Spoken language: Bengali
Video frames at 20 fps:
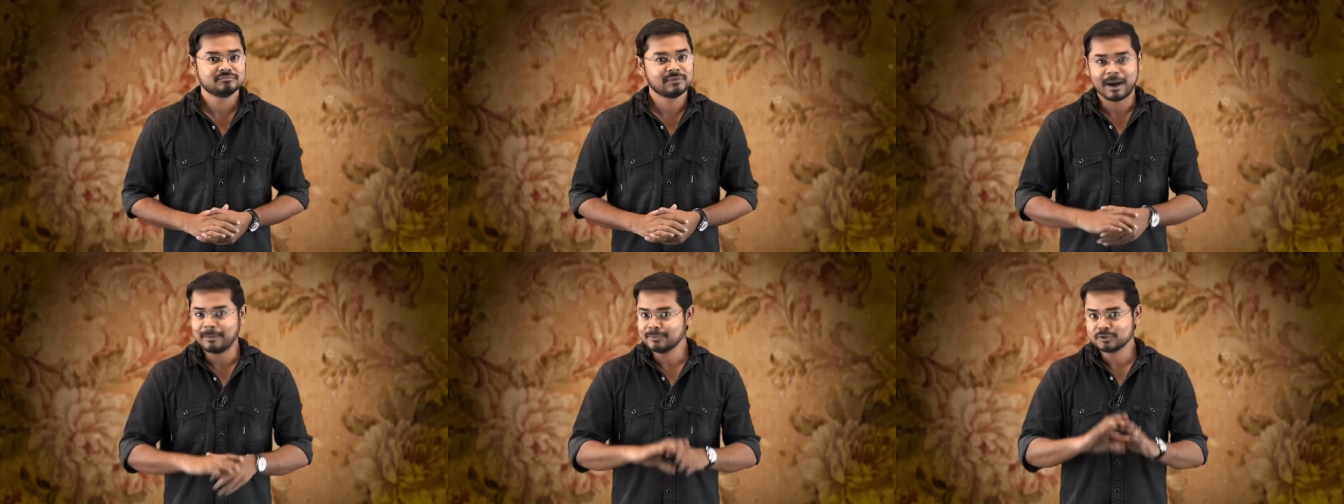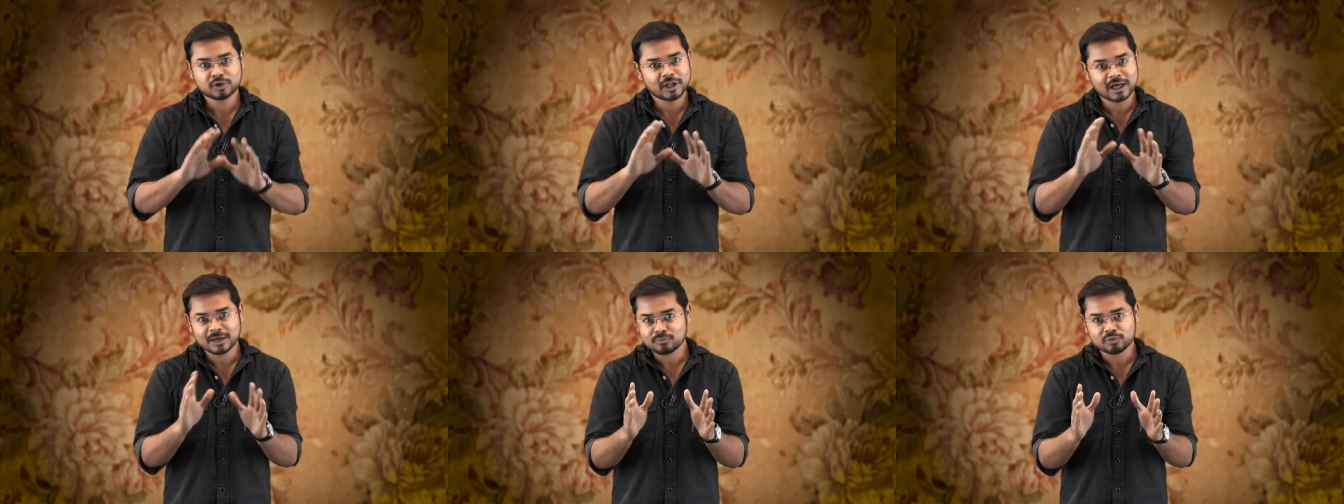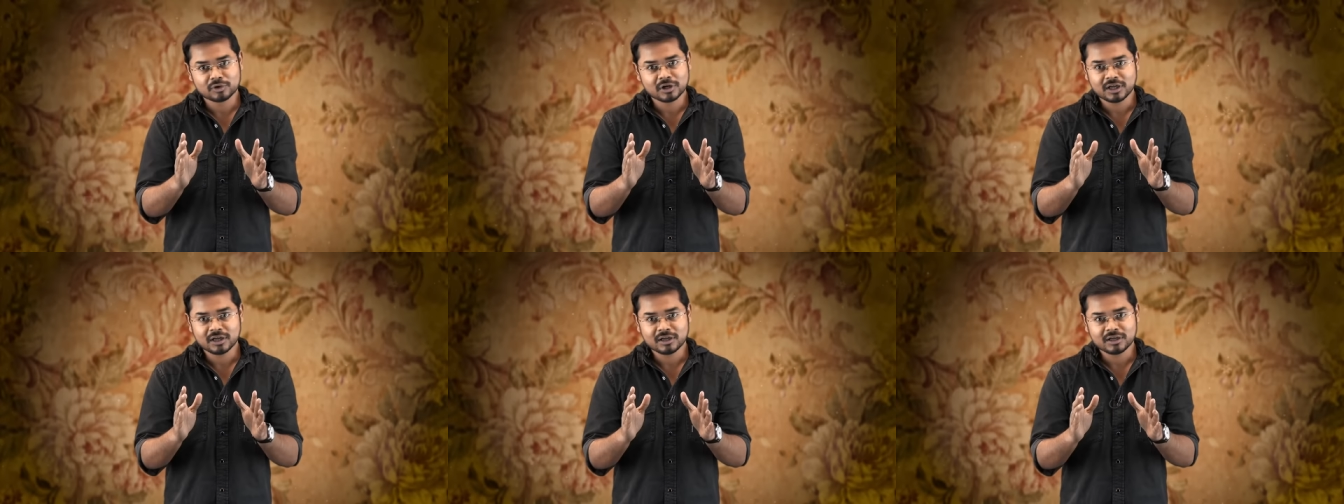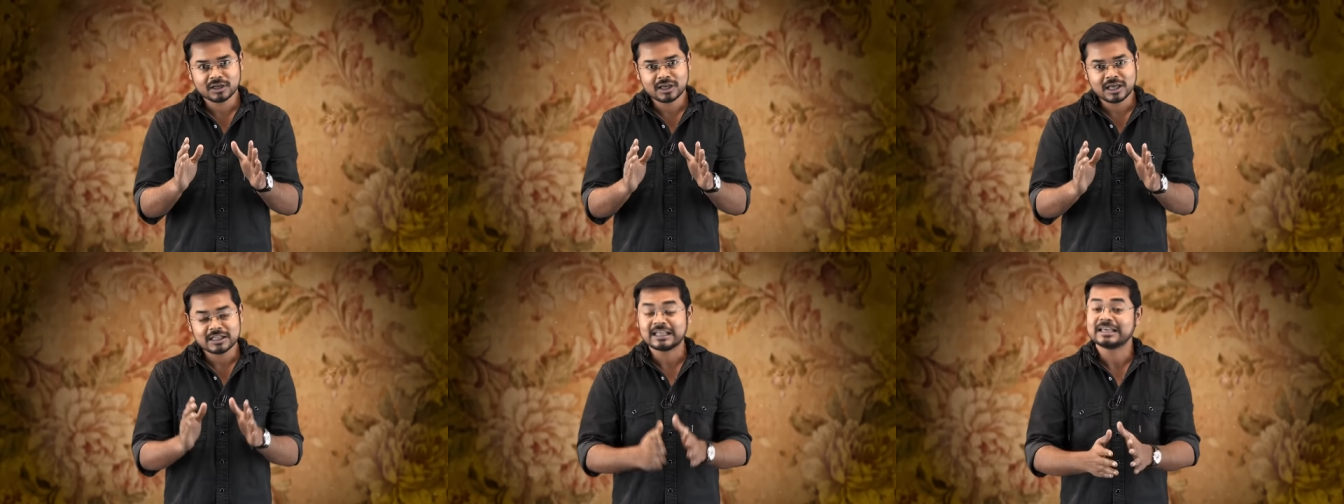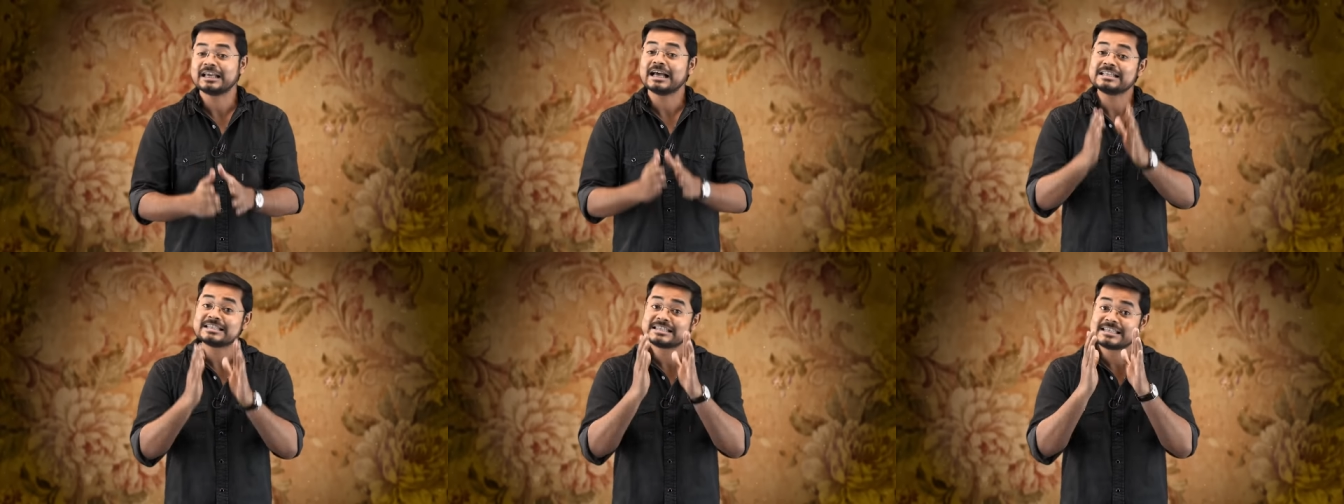আমি তো থাকবো না
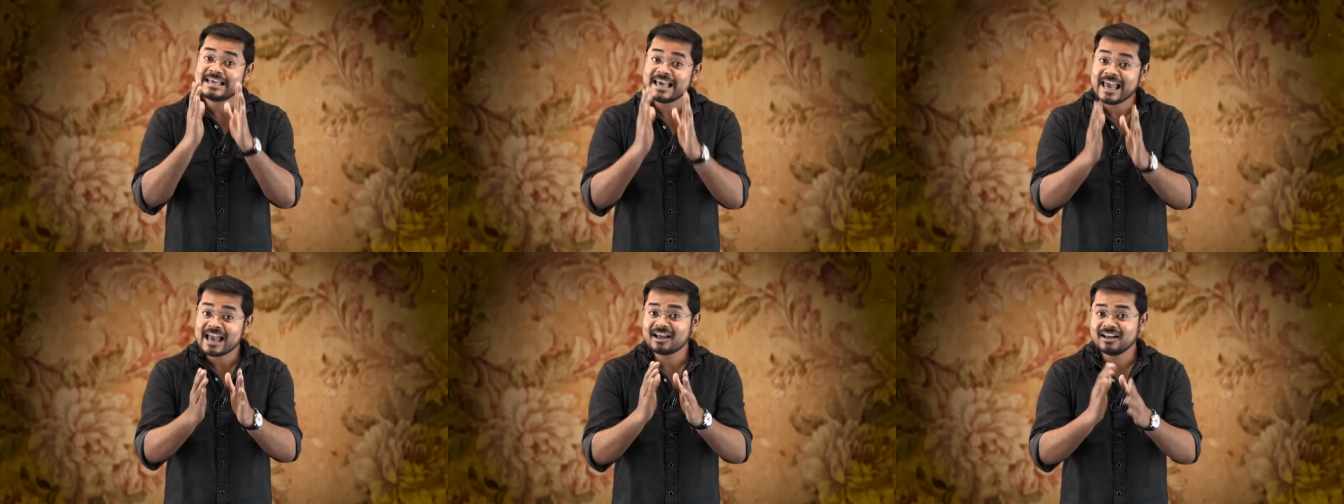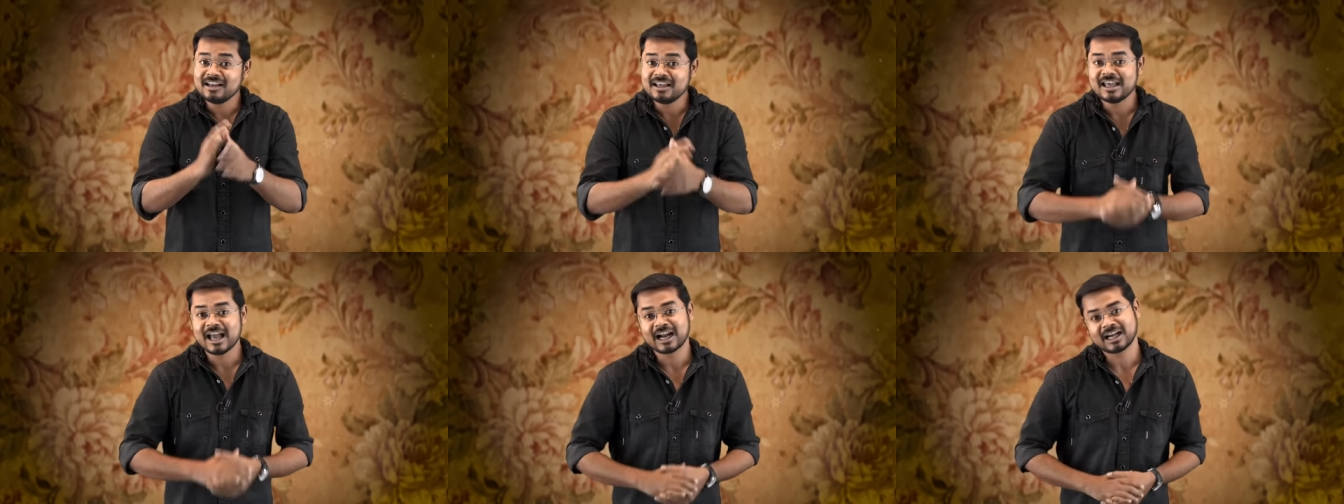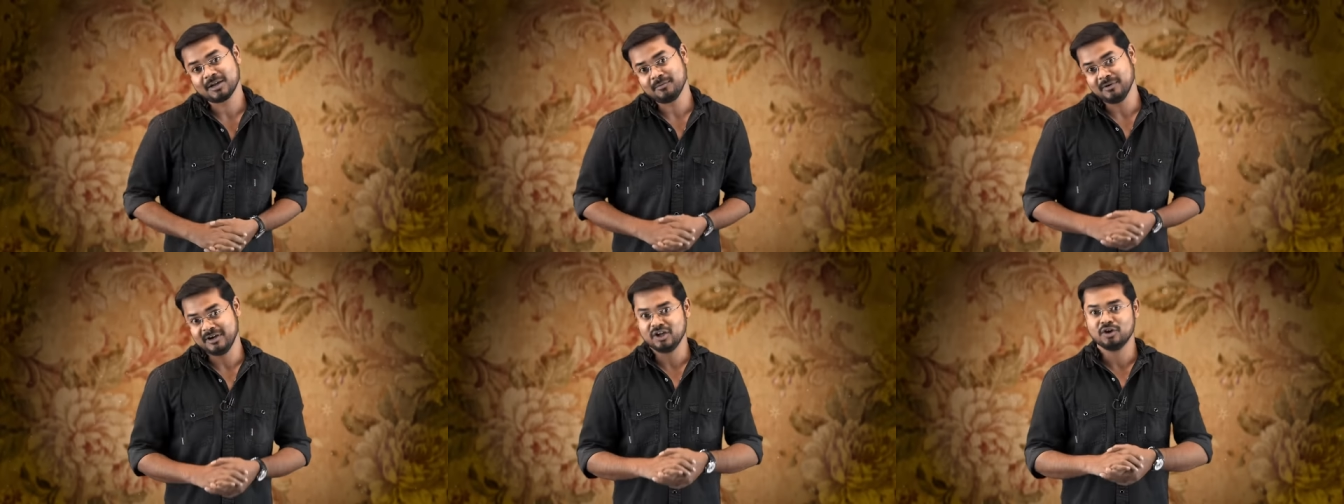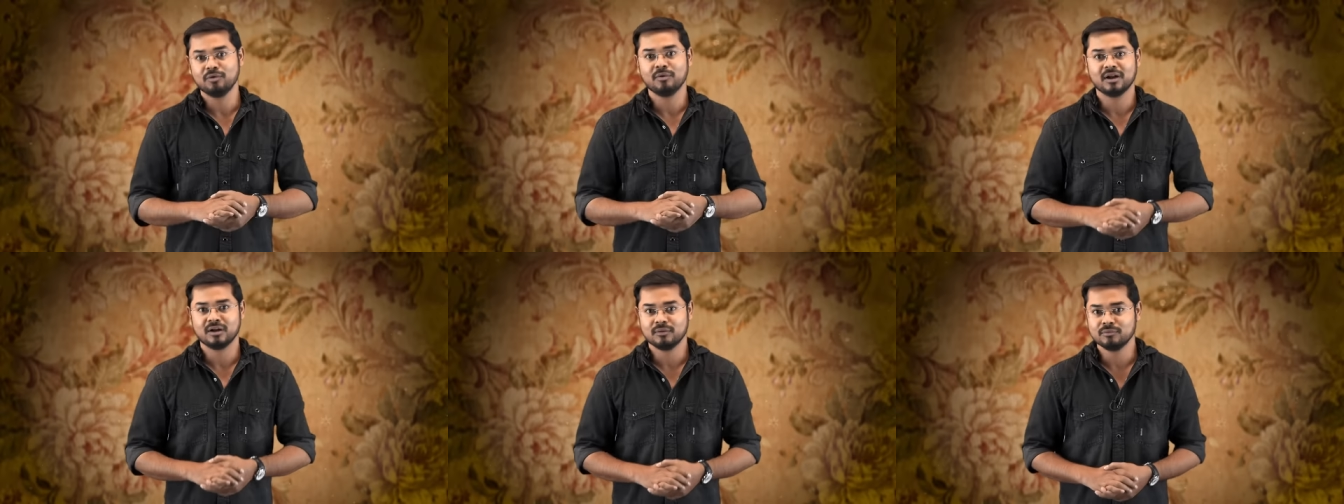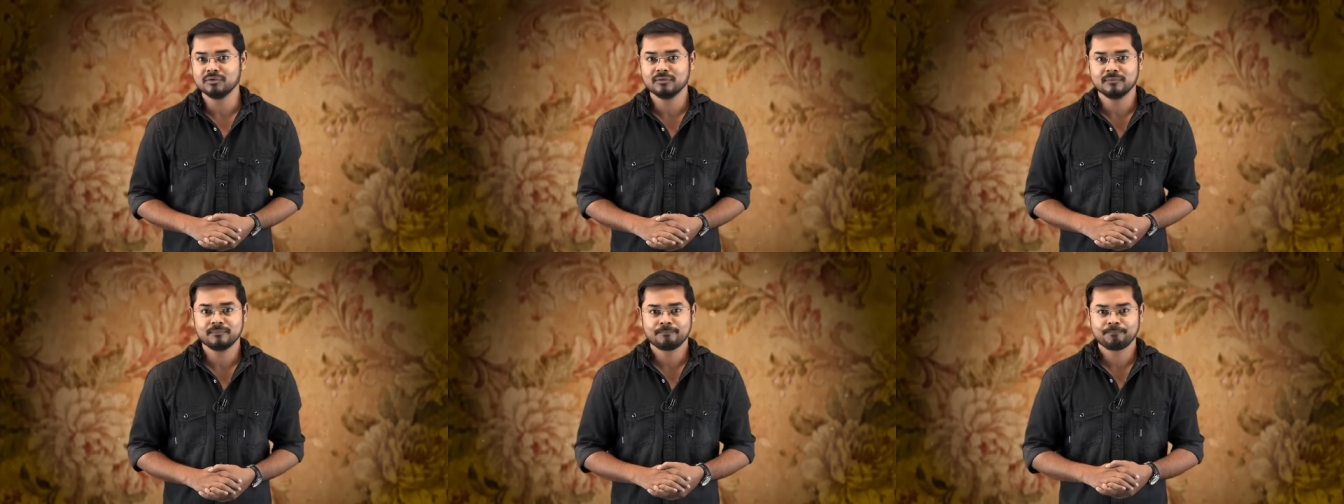তাই আজ কেক নিয়ে একটা ভিডিও বানাবো